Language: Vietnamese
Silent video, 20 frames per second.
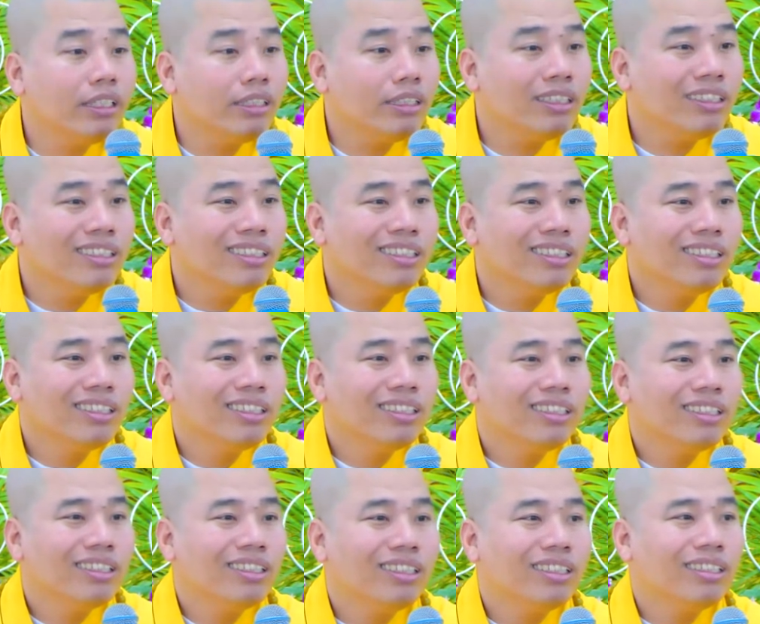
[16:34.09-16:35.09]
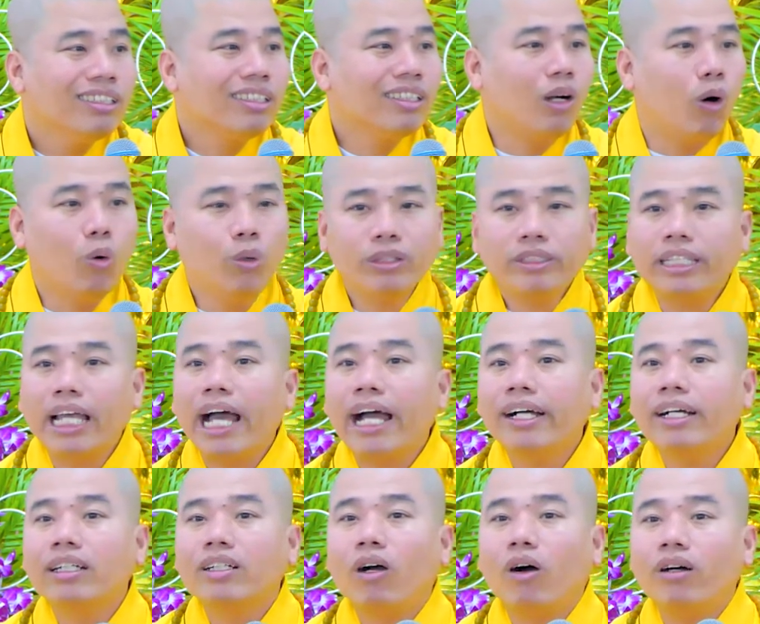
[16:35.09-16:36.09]
gì. Ngủ hết
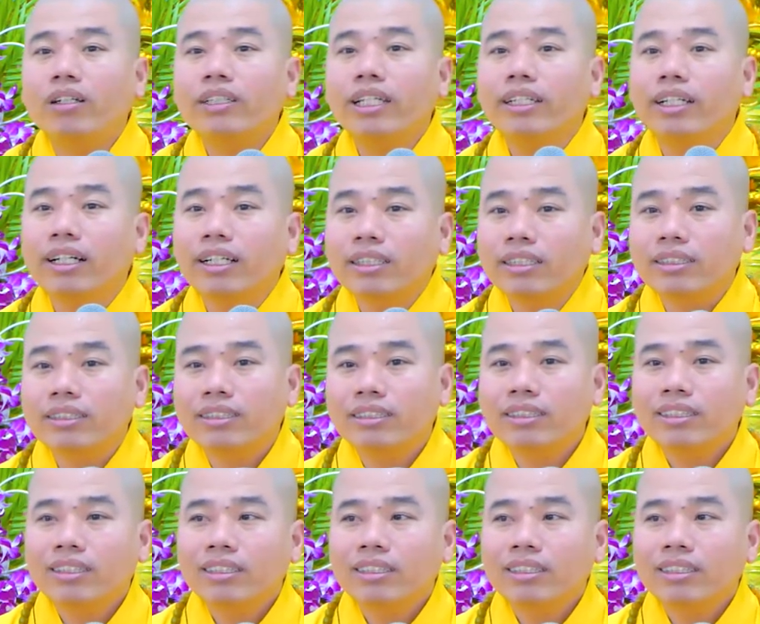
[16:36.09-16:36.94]
trơn rồi còn gì nữa,